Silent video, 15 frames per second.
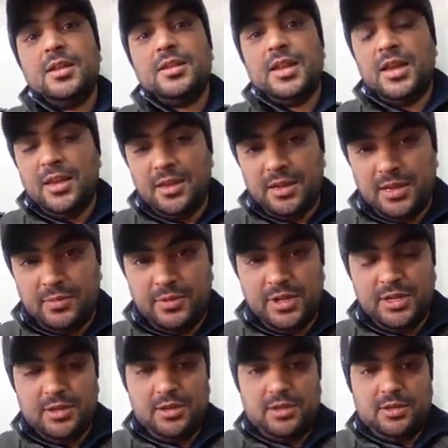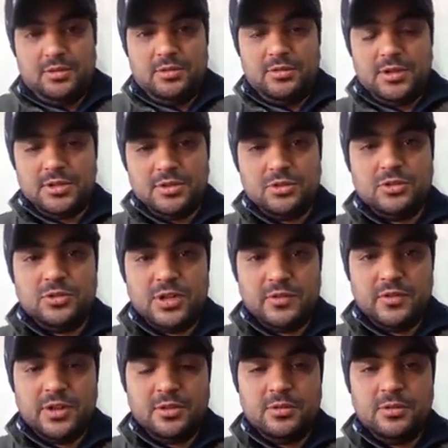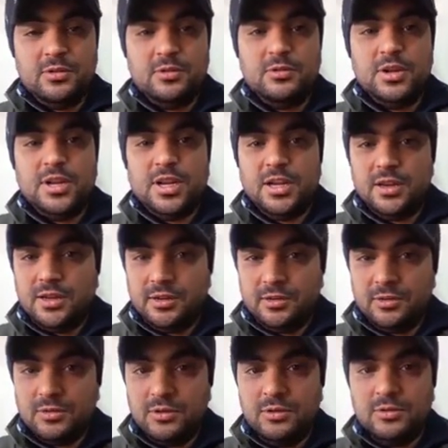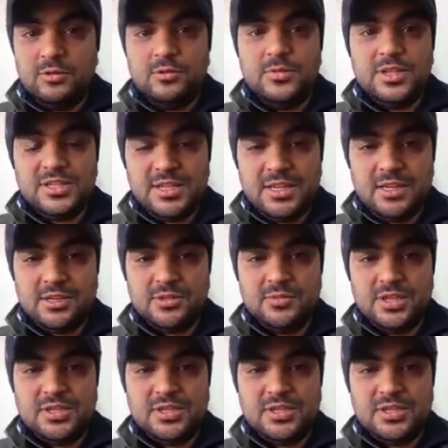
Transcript: تحية لأبناء تونس الشرفاء الكل والأحرار الكل ومساج